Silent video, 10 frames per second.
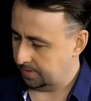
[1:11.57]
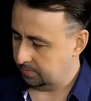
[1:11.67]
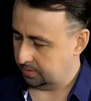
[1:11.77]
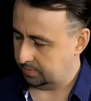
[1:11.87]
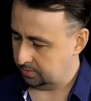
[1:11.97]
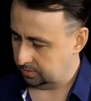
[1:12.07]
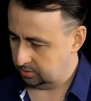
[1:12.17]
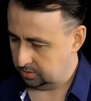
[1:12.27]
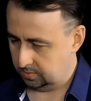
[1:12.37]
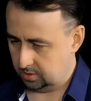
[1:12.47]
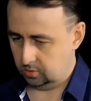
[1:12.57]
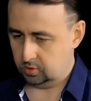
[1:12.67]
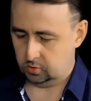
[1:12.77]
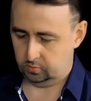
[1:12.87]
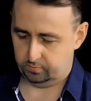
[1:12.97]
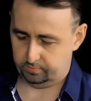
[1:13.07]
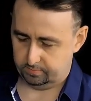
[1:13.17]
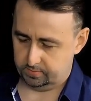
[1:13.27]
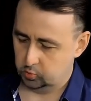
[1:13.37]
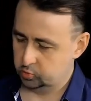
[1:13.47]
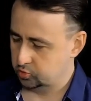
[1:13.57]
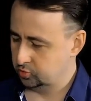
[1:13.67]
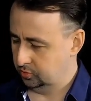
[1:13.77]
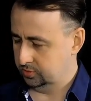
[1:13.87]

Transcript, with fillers: Момент, момент, Ильич Дмитриевич. еще. уснул,